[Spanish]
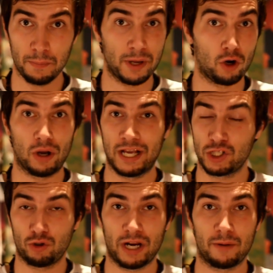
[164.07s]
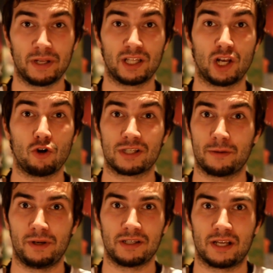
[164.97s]
Pero esto realmente no
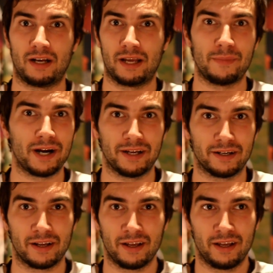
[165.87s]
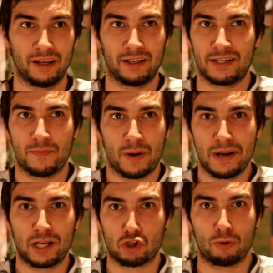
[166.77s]
estabiliza la imagen.
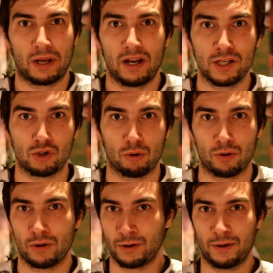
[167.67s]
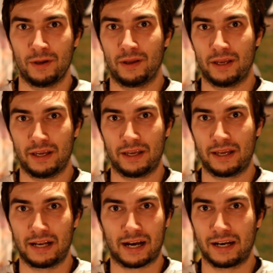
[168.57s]
Simplemente sube la ISO
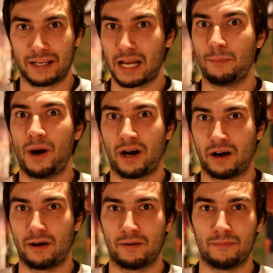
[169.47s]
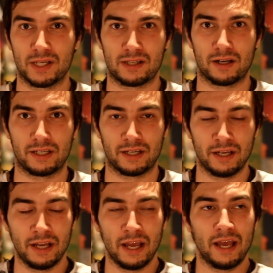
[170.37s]
y la calidad baja bastante.
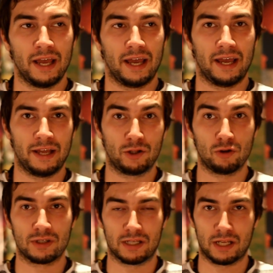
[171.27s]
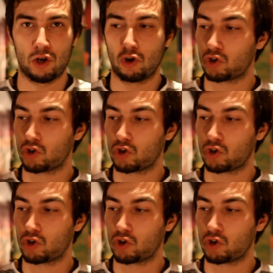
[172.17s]
Entonces,